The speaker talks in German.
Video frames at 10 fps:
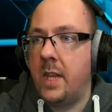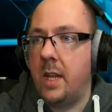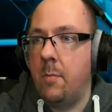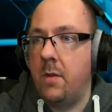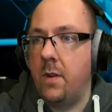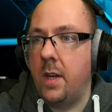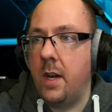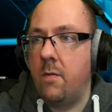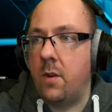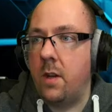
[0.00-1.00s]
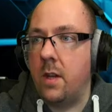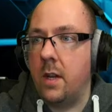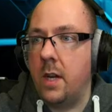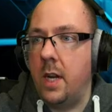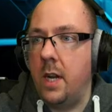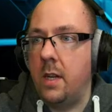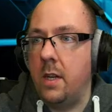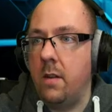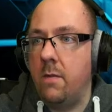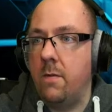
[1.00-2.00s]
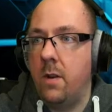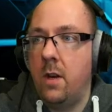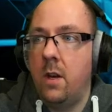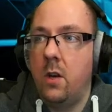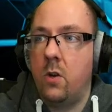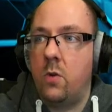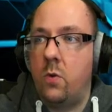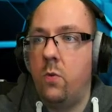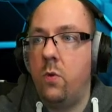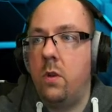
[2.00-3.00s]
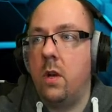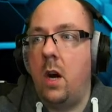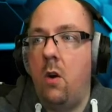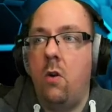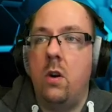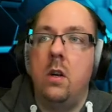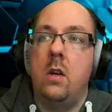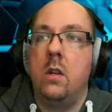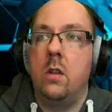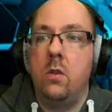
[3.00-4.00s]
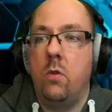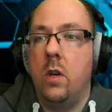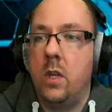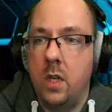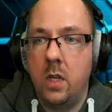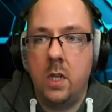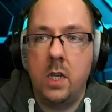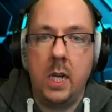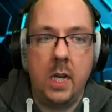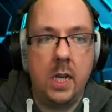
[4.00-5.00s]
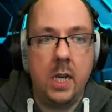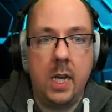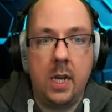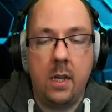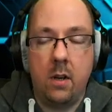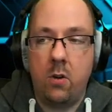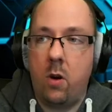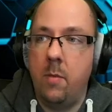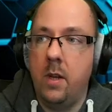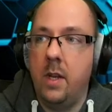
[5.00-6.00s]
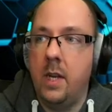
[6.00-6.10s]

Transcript: damit wir da wirklich dann relativ gut auch durch den Gegner kommen.